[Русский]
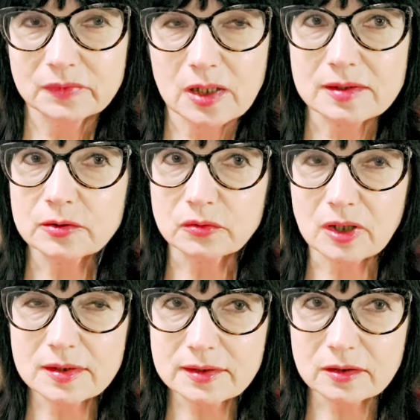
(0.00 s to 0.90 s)
а
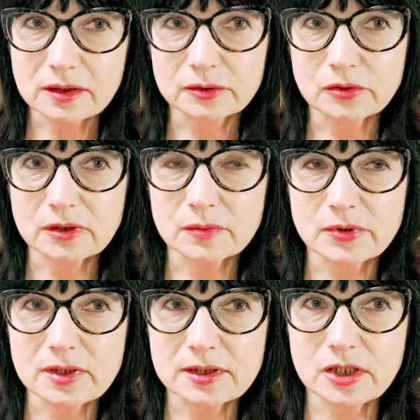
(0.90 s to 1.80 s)
ситуация, которая
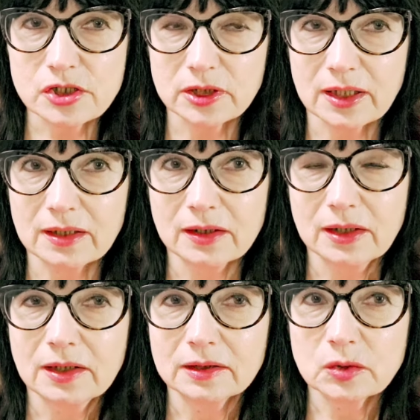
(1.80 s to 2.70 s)
произошла
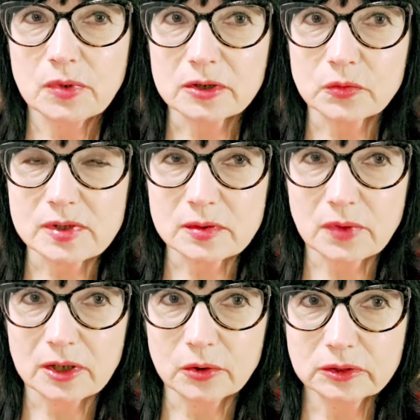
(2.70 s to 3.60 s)
на борту
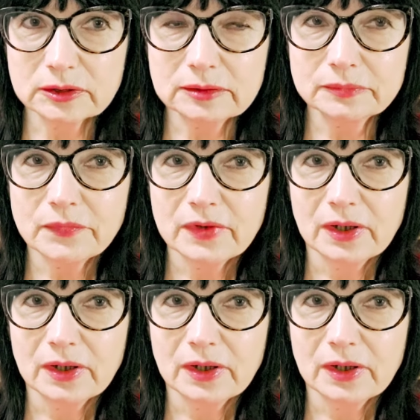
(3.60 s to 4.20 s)
самолета